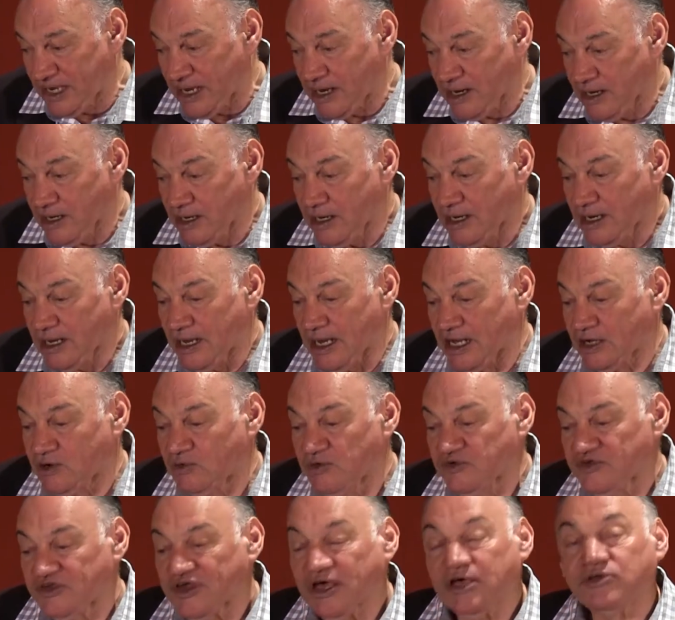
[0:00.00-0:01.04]
Ier et
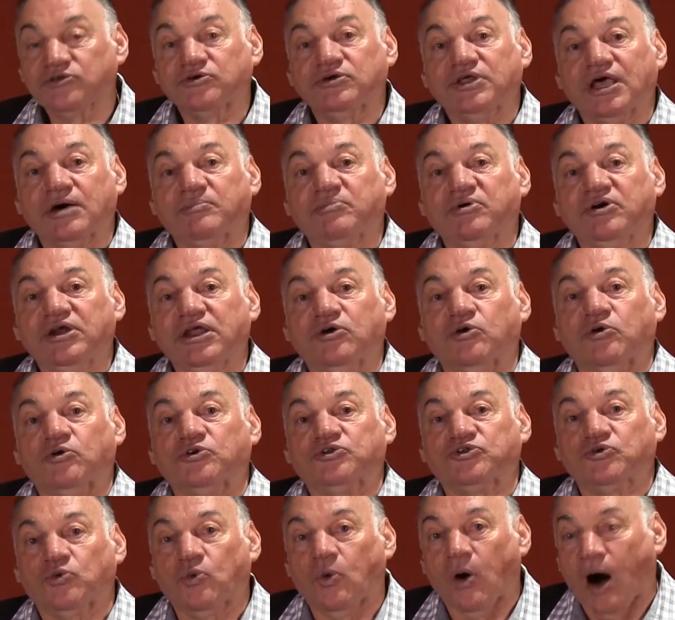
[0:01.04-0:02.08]
cousin de
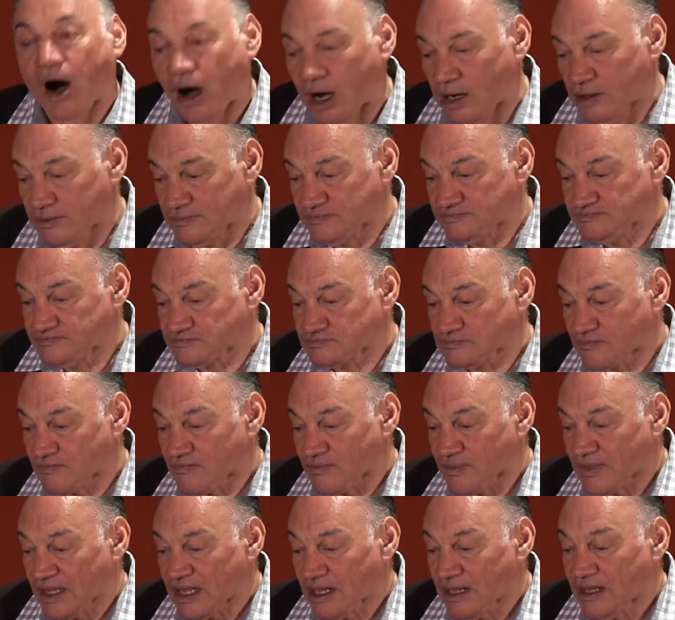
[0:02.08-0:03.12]
Napoléon III.
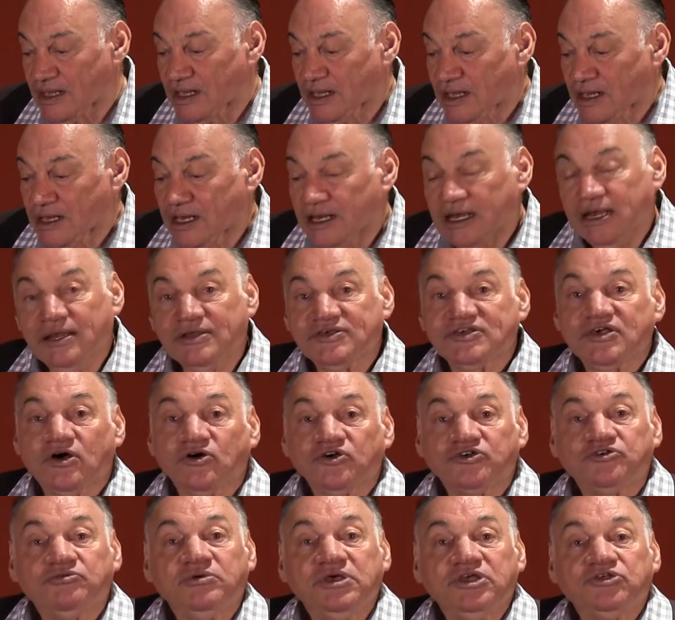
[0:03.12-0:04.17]
Il
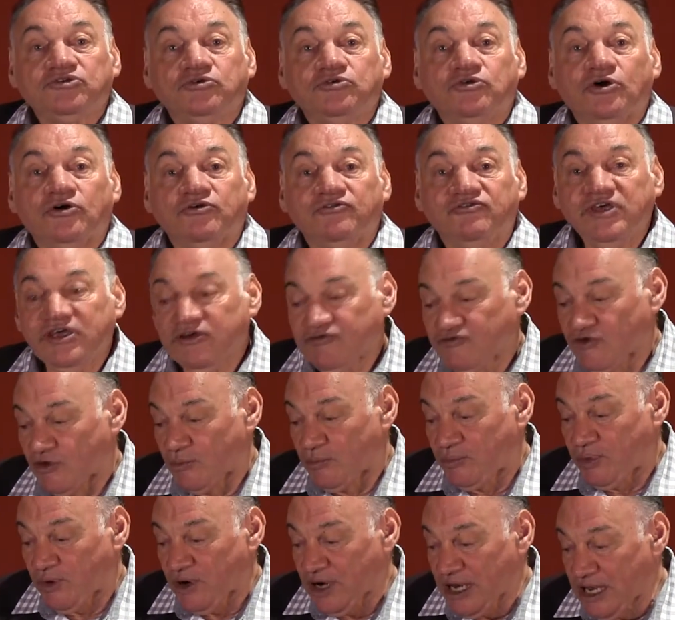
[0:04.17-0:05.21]
s'ensuit une
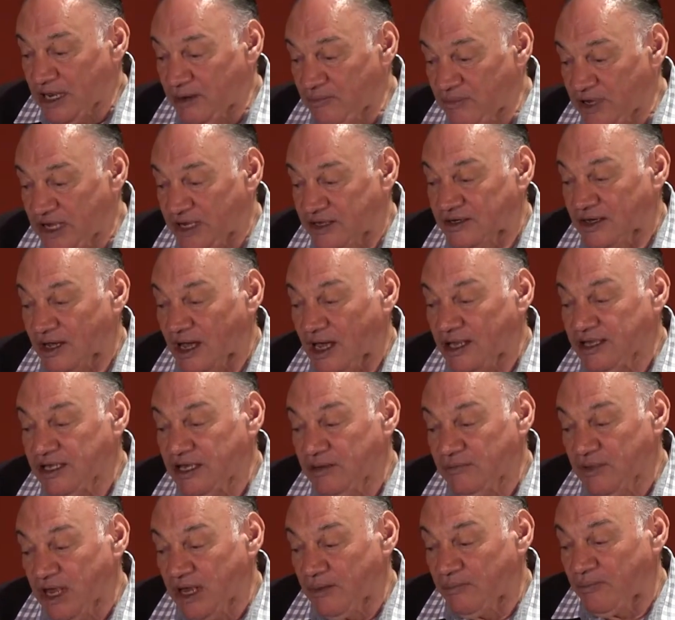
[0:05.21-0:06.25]
vive polémique
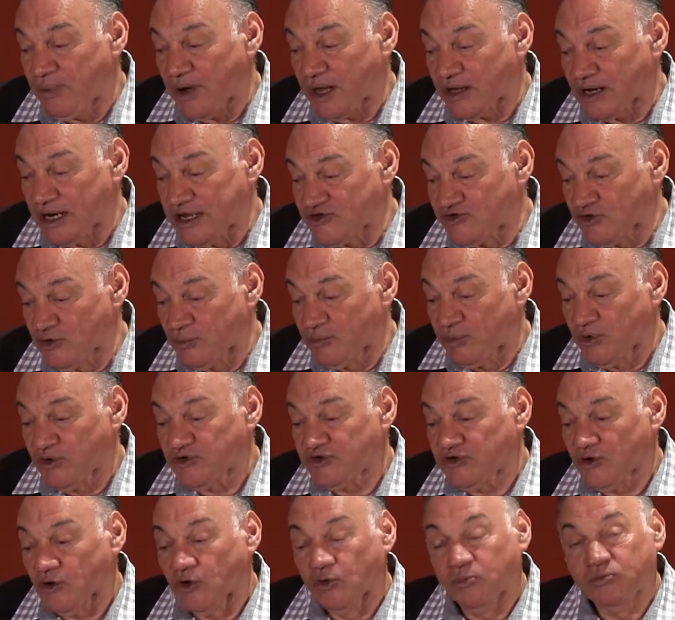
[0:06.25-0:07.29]
animée par les
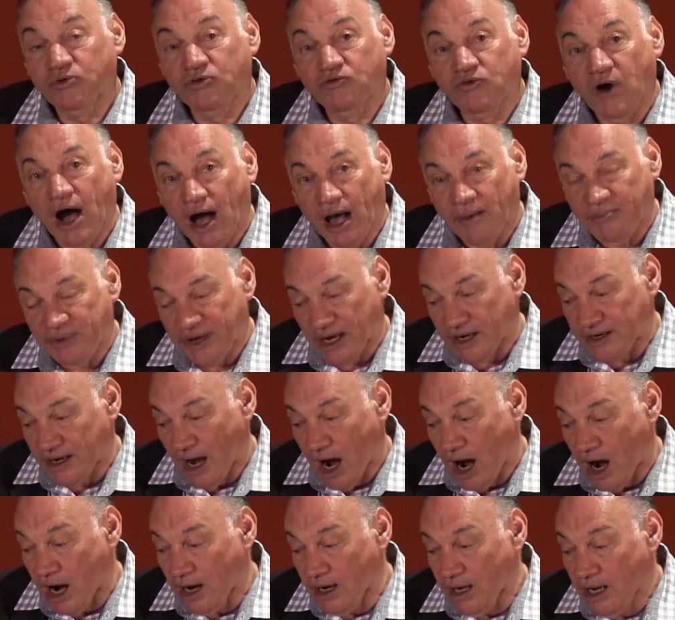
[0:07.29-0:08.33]
opposants au pouvoir
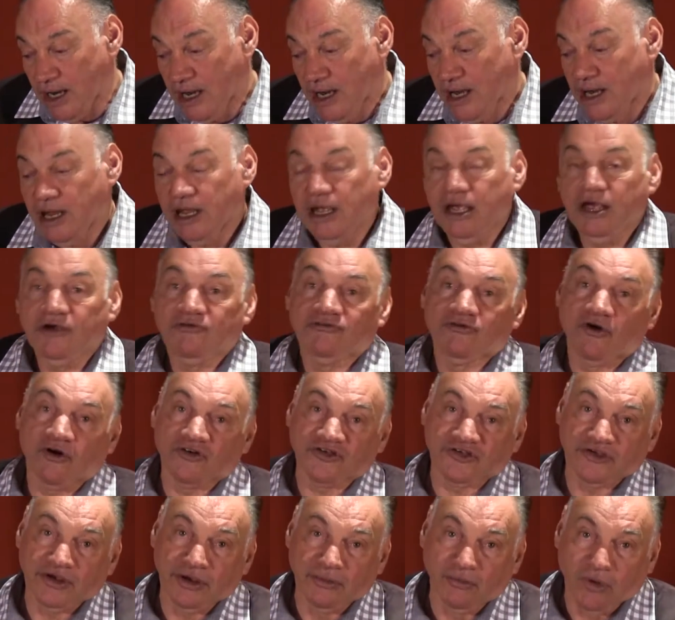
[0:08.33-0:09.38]
impérial et
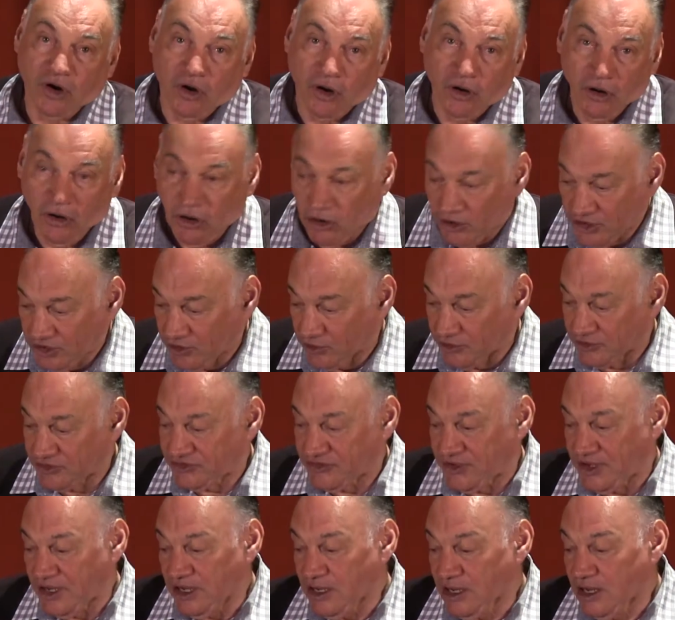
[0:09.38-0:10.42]
forcément
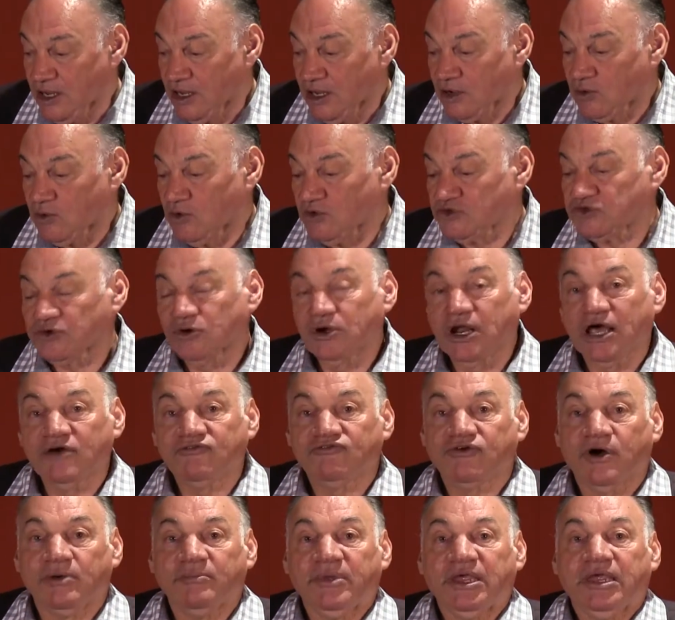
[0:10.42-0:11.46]
orientée contre la
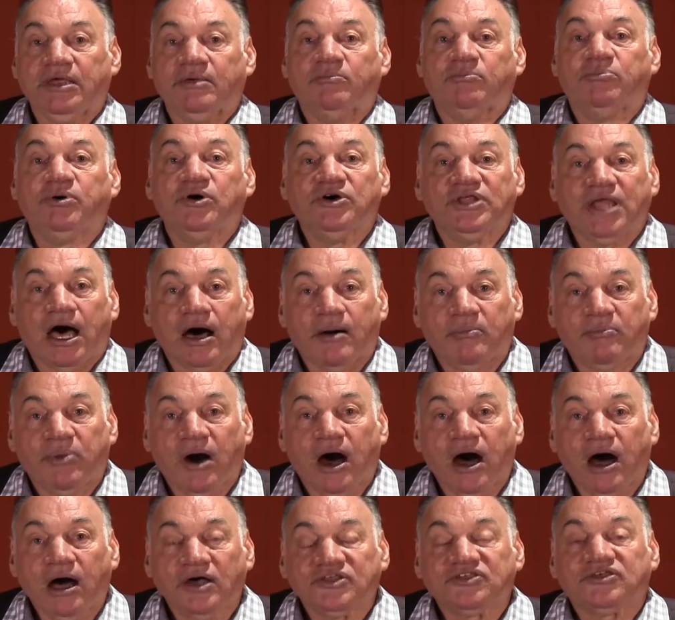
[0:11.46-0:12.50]
famille
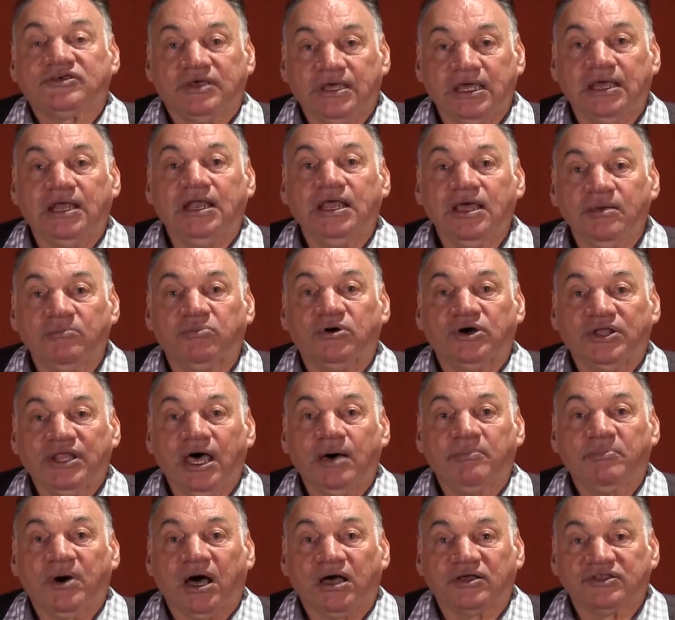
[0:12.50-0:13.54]
Bonaparte et les
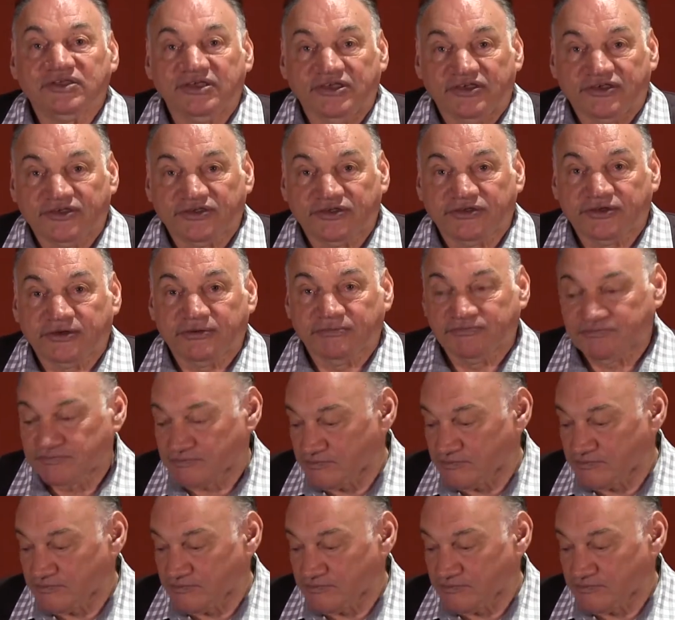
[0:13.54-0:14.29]
bonapartistes.